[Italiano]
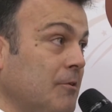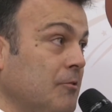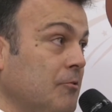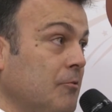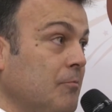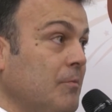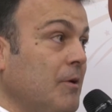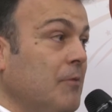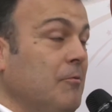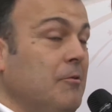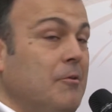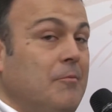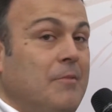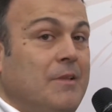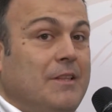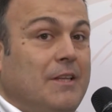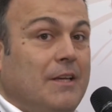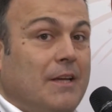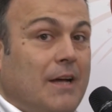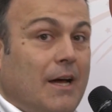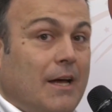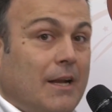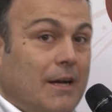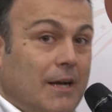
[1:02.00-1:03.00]
non dobbiamo
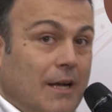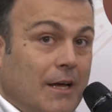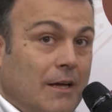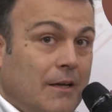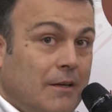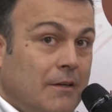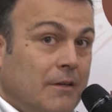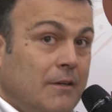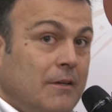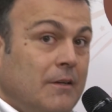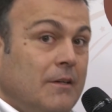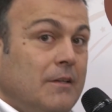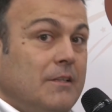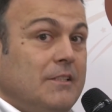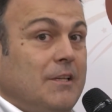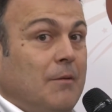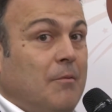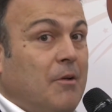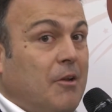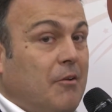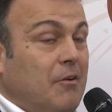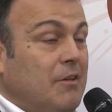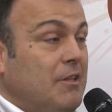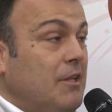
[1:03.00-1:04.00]
dimenticarla,
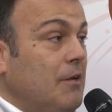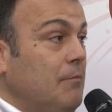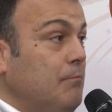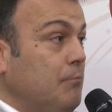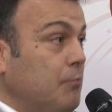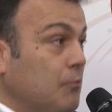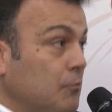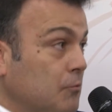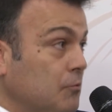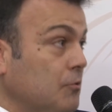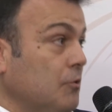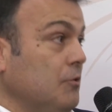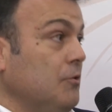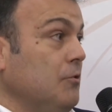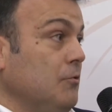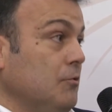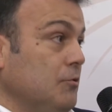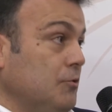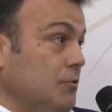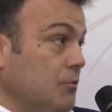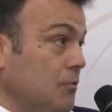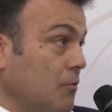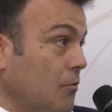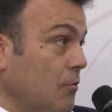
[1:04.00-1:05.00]
siamo arrivati al punto dello
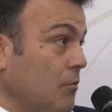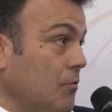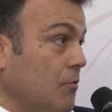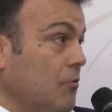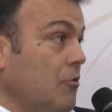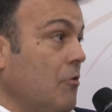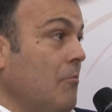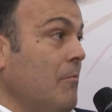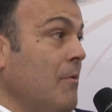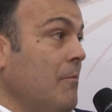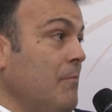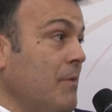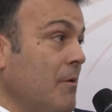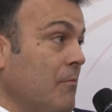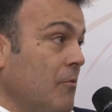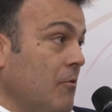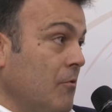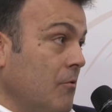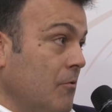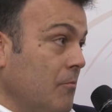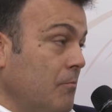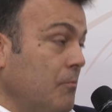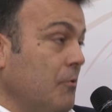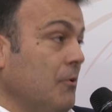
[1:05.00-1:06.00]
show, come
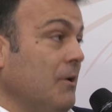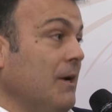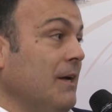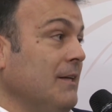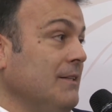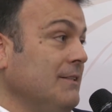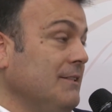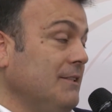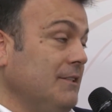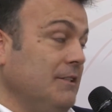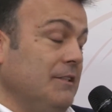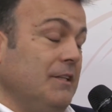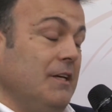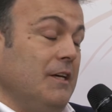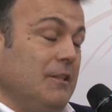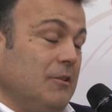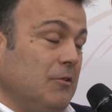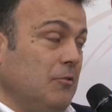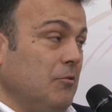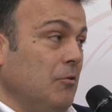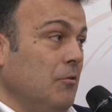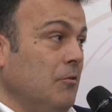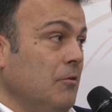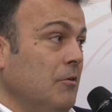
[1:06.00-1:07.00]
abbiamo poc'anzi
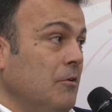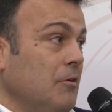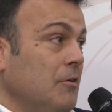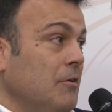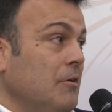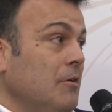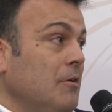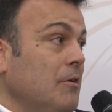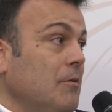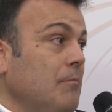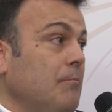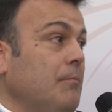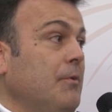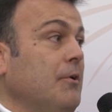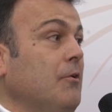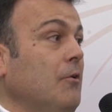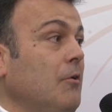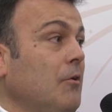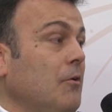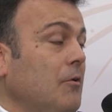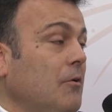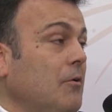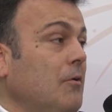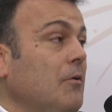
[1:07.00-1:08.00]
detto,
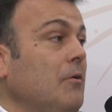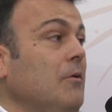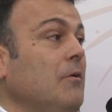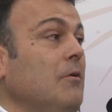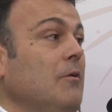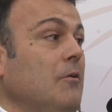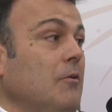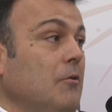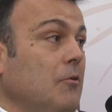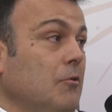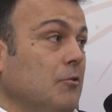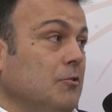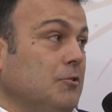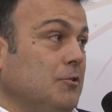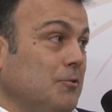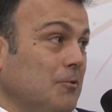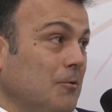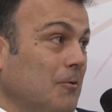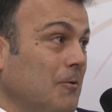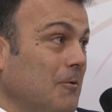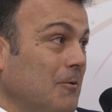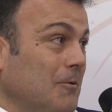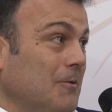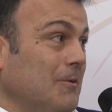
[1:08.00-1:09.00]
però lo
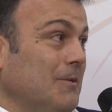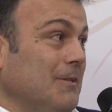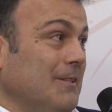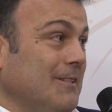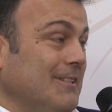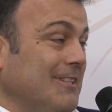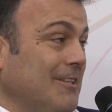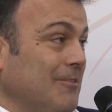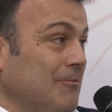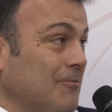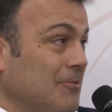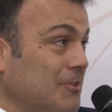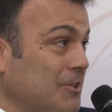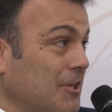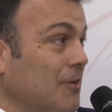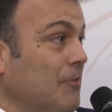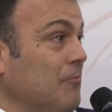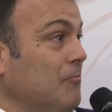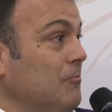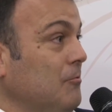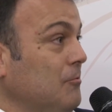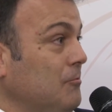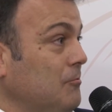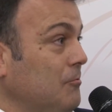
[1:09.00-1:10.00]
show se non c'è la
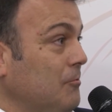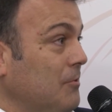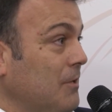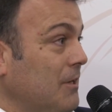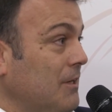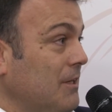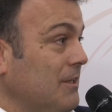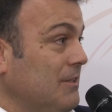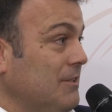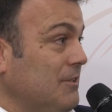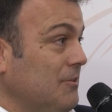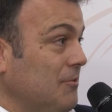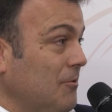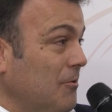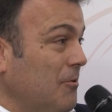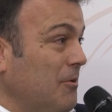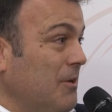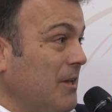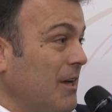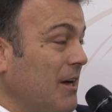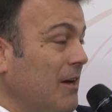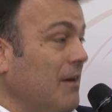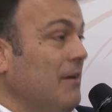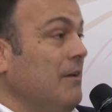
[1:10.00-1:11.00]
cultura, la
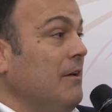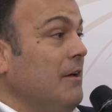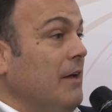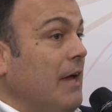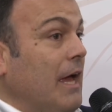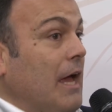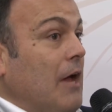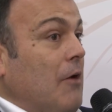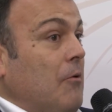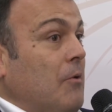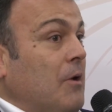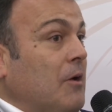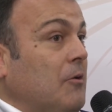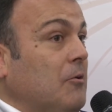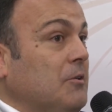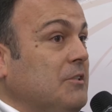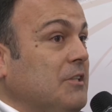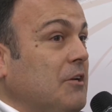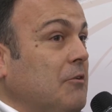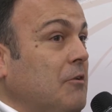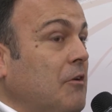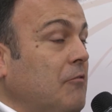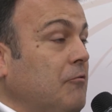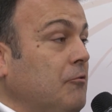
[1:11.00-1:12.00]
storia, è una
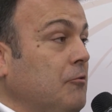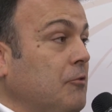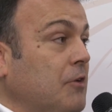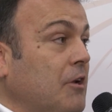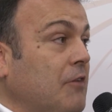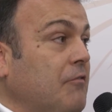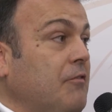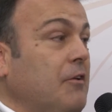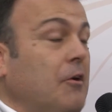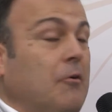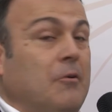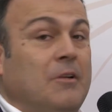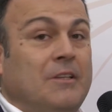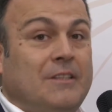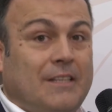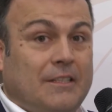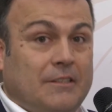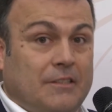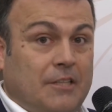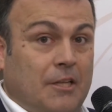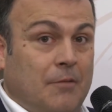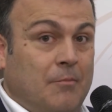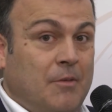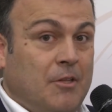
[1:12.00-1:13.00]
cosa, è una fotografia, è un
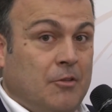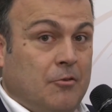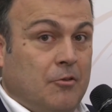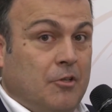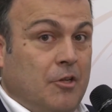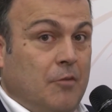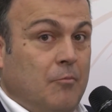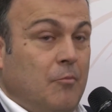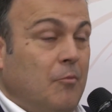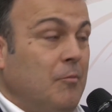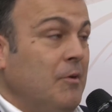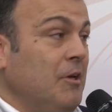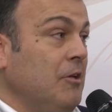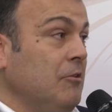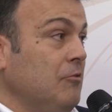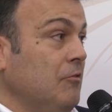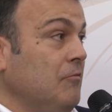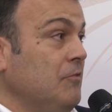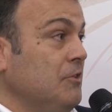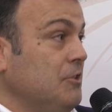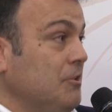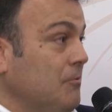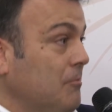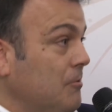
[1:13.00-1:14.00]
intrattenimento del momento,
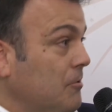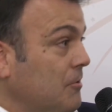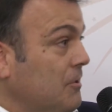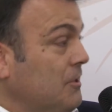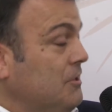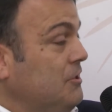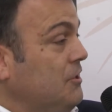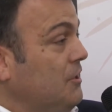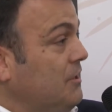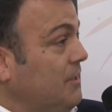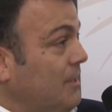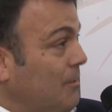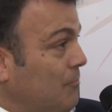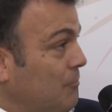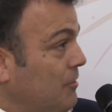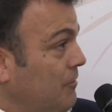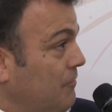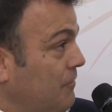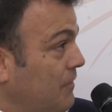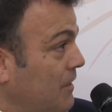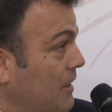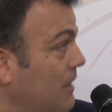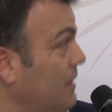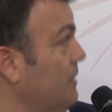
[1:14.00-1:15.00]
invece quello che cerchiamo di
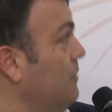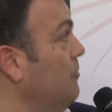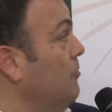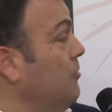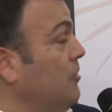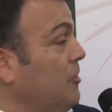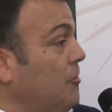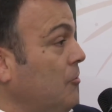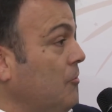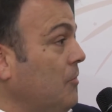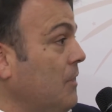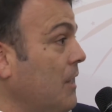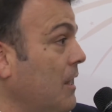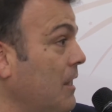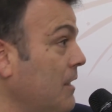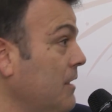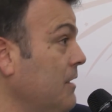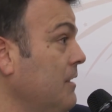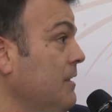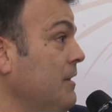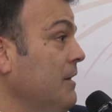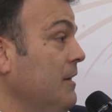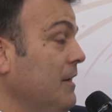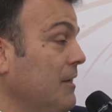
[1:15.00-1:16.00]
fare con Enoga
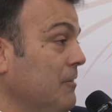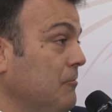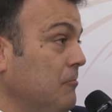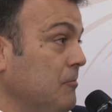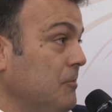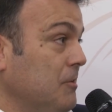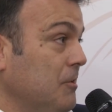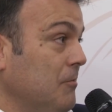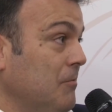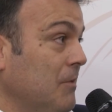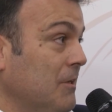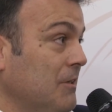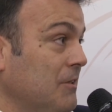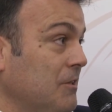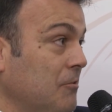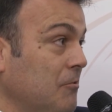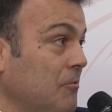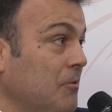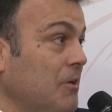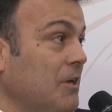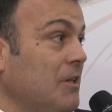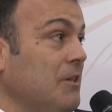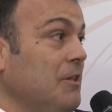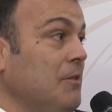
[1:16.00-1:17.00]
e tutti quanti
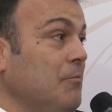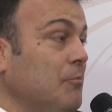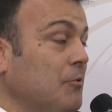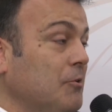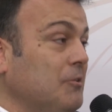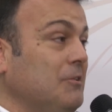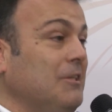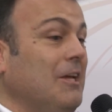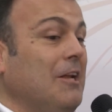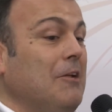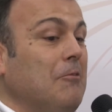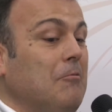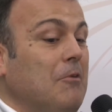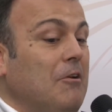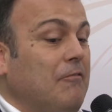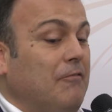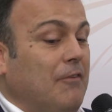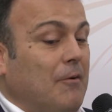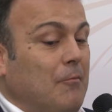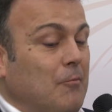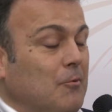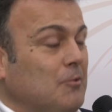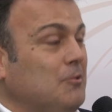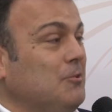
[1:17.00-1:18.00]
noi è di portare quel
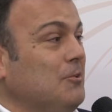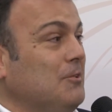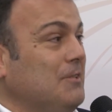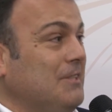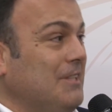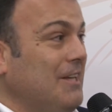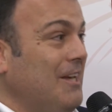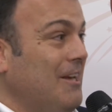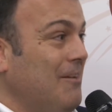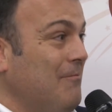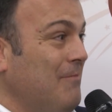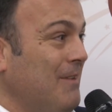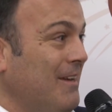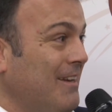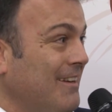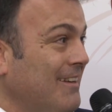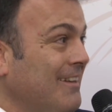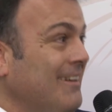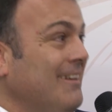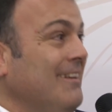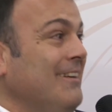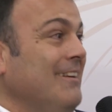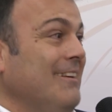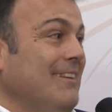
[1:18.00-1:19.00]
famoso seme
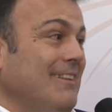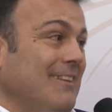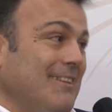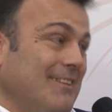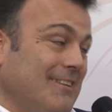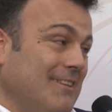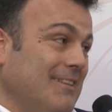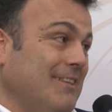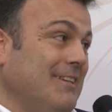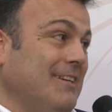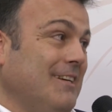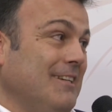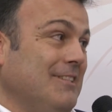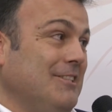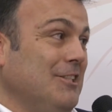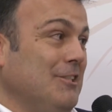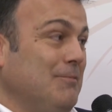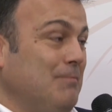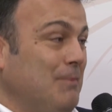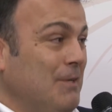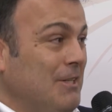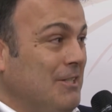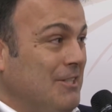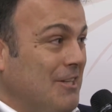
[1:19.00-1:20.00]
che ci
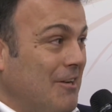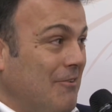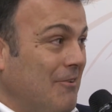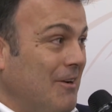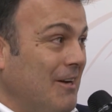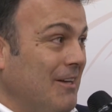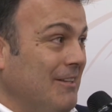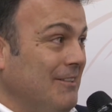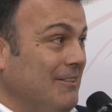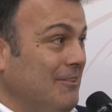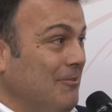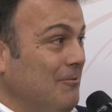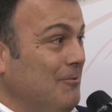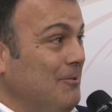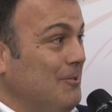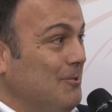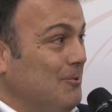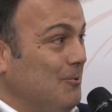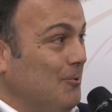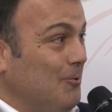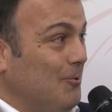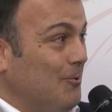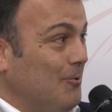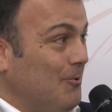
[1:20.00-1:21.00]
spinge avanti ogni
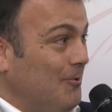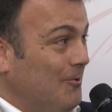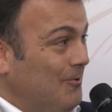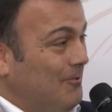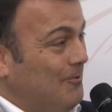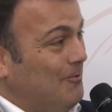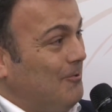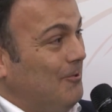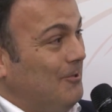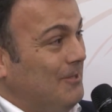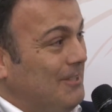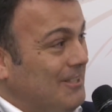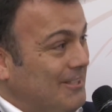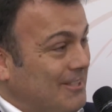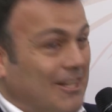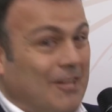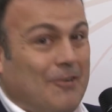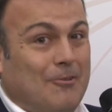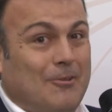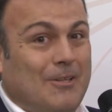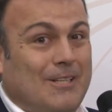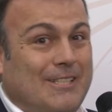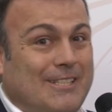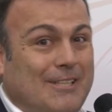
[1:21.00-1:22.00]
giorno col
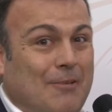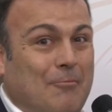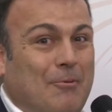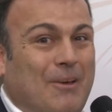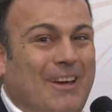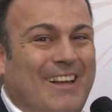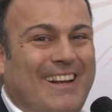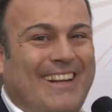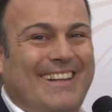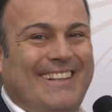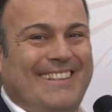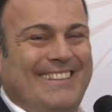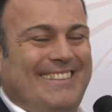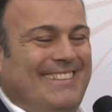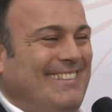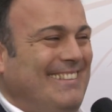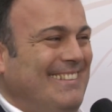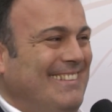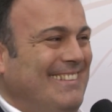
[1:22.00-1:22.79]
desiderio del sapere.